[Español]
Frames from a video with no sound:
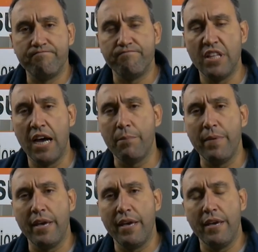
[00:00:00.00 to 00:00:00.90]

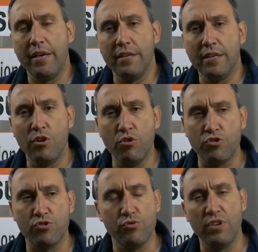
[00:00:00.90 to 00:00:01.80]
darme
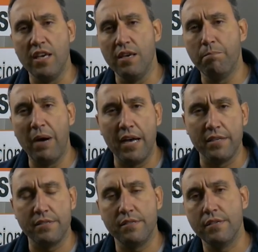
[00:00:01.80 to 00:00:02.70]
gozo y
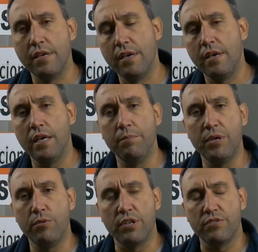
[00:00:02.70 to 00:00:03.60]
paz en
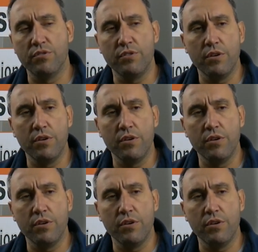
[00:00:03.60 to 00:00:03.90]
mi corazón.